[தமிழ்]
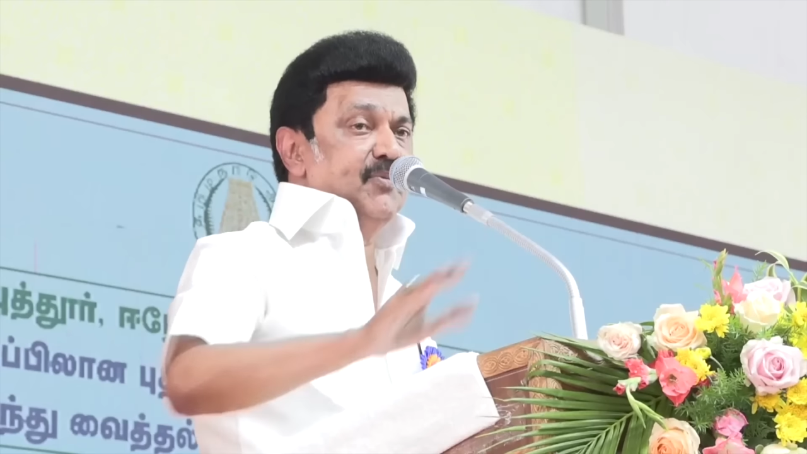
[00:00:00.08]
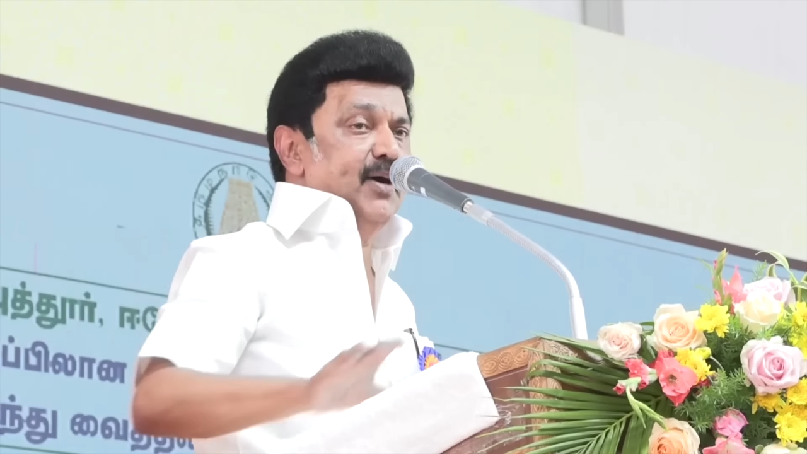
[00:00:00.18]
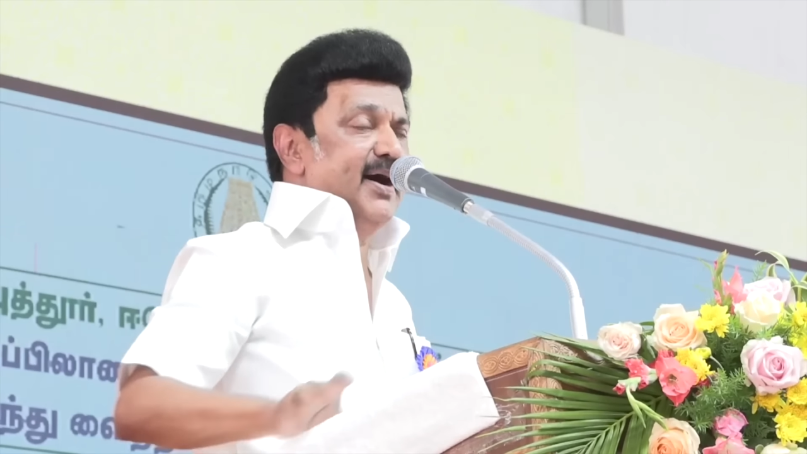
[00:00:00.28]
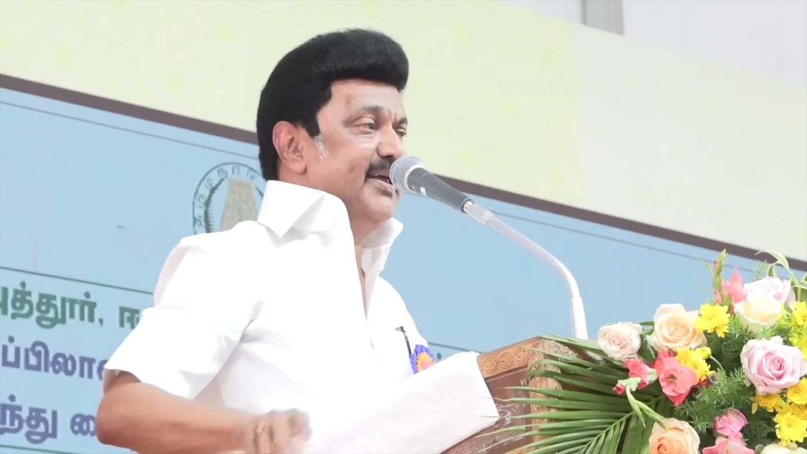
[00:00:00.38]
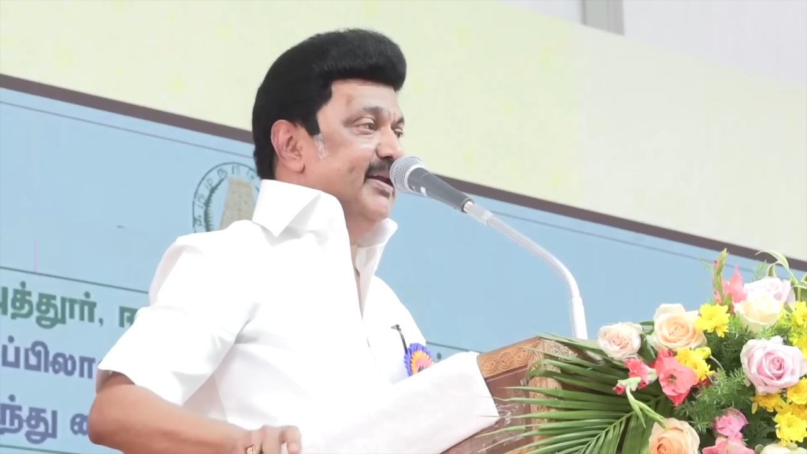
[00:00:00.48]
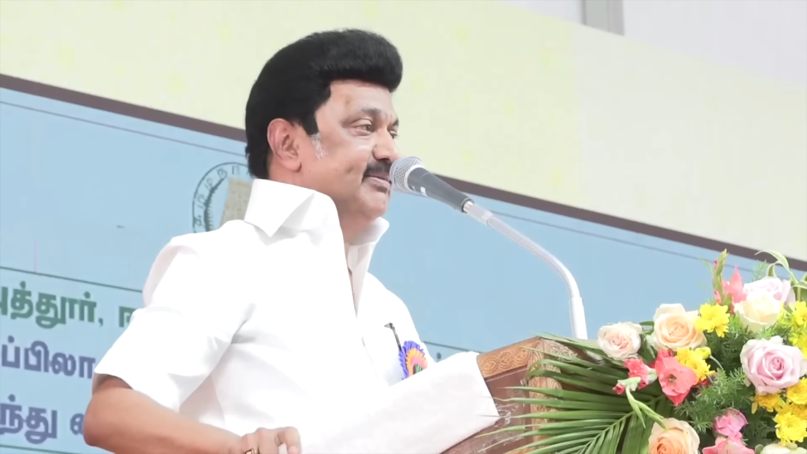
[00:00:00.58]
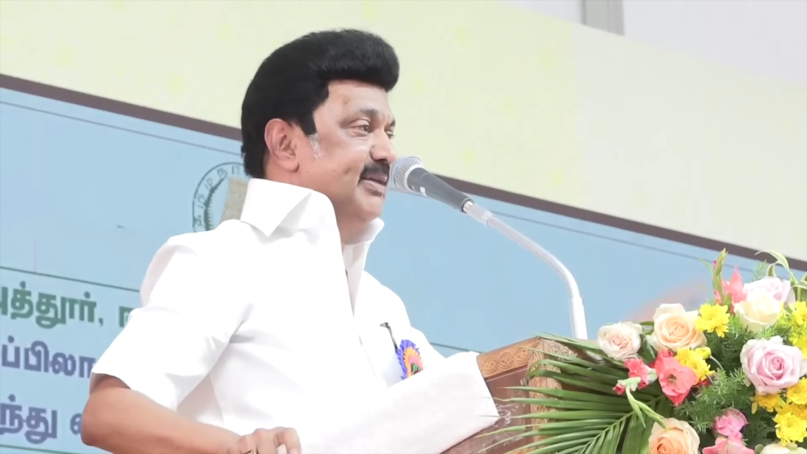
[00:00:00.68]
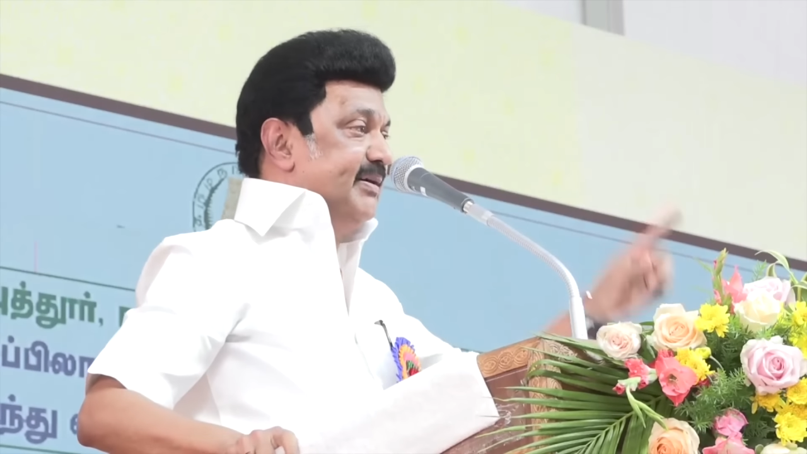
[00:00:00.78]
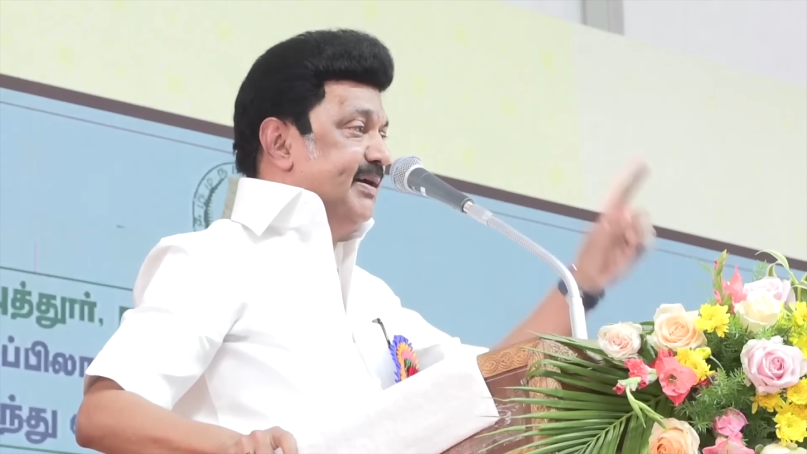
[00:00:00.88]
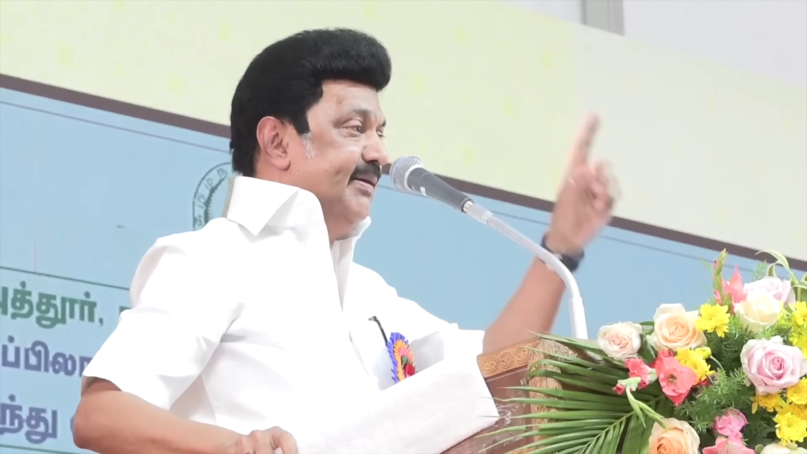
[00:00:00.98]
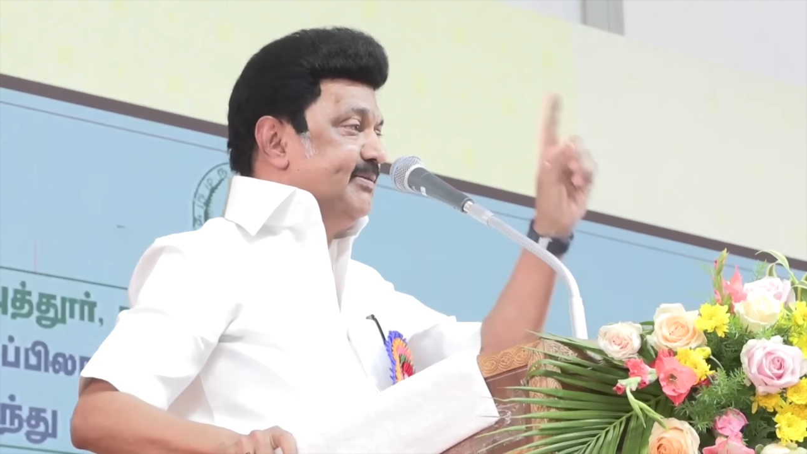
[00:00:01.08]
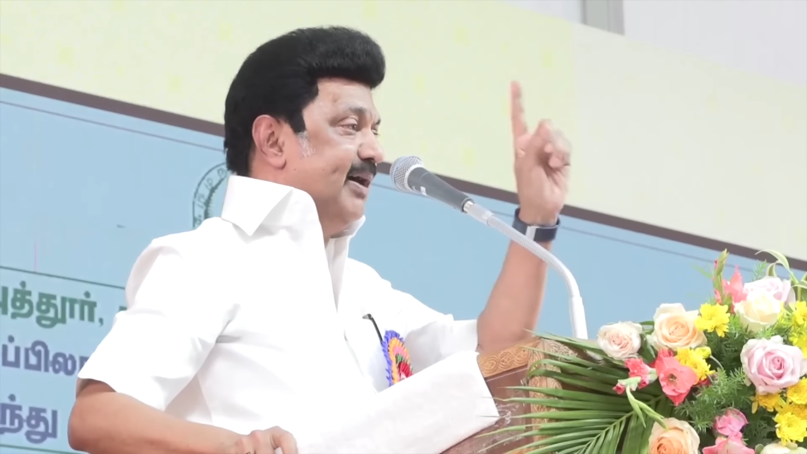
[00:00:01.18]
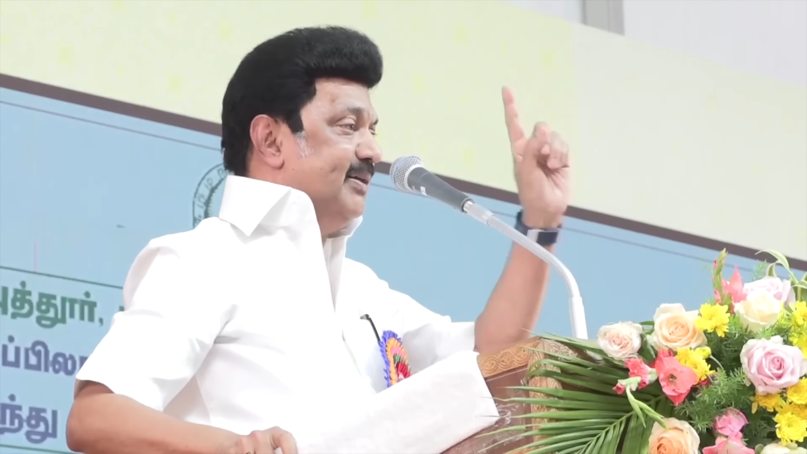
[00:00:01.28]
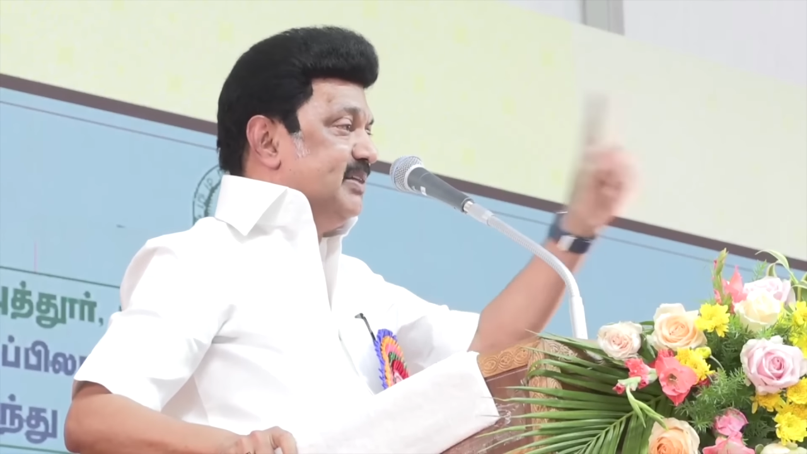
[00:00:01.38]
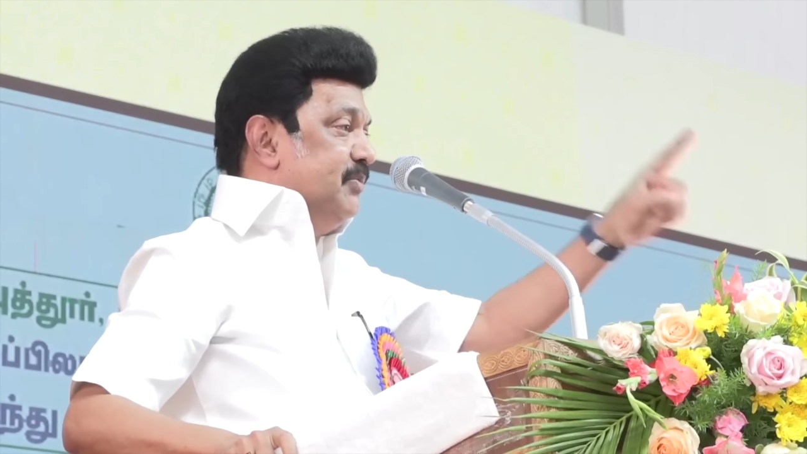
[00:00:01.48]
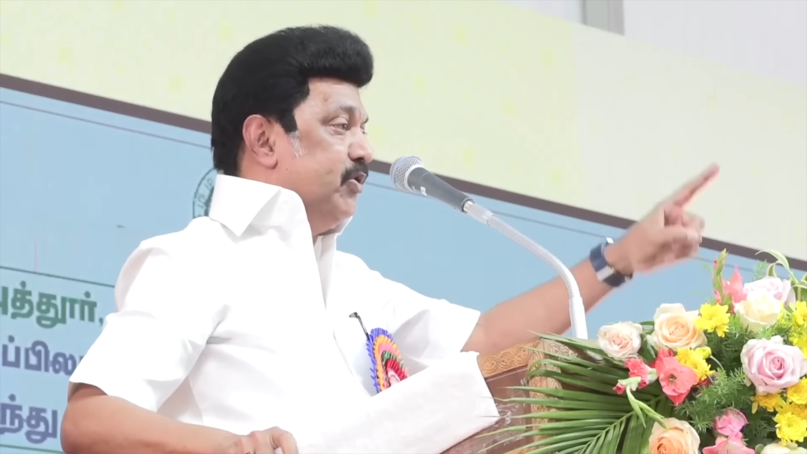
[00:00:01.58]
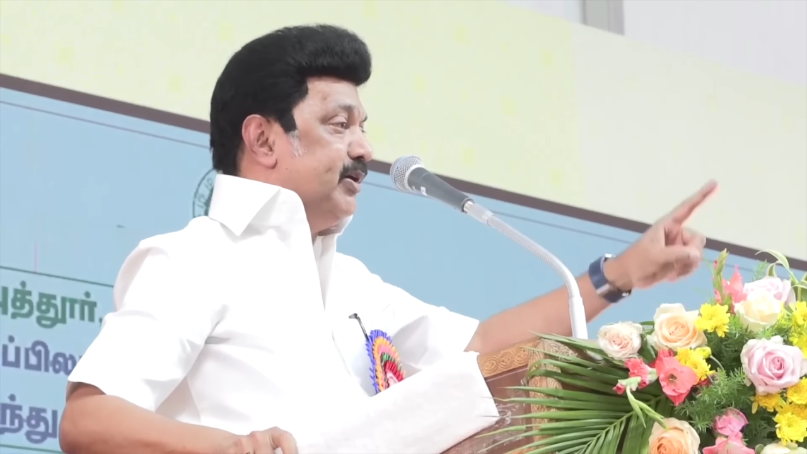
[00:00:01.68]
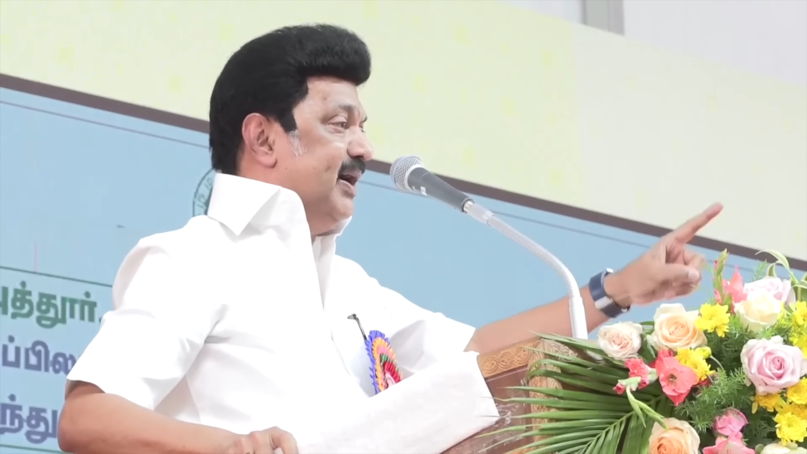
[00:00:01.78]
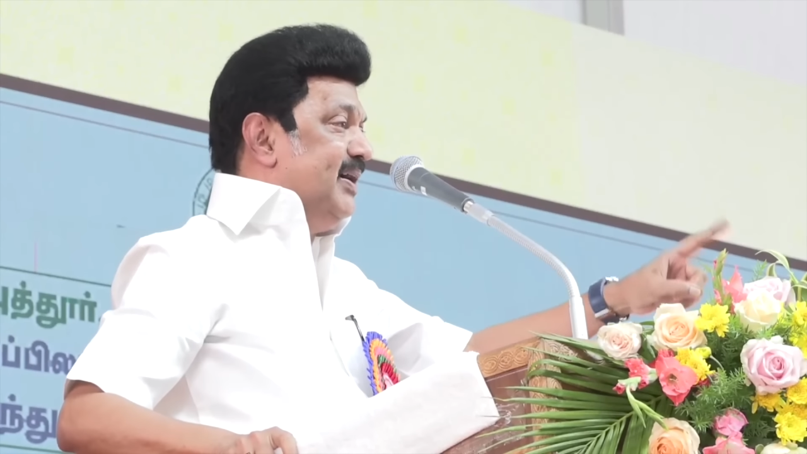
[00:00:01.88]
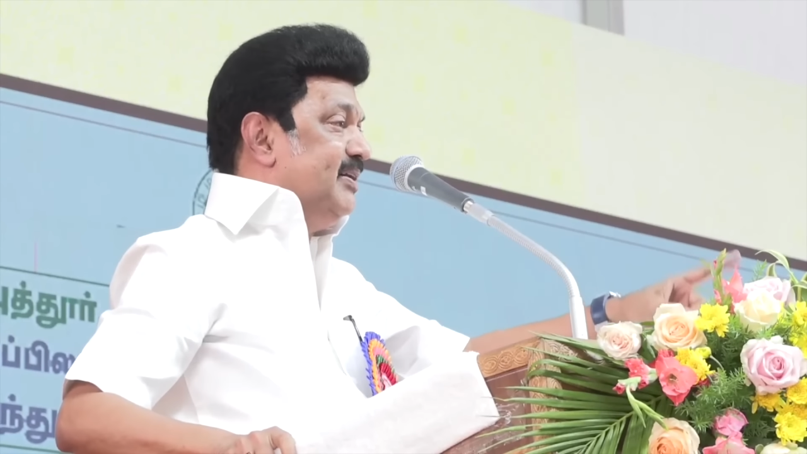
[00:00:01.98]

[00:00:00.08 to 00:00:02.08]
மாநிலத்தை கெடுத்த அதிமுக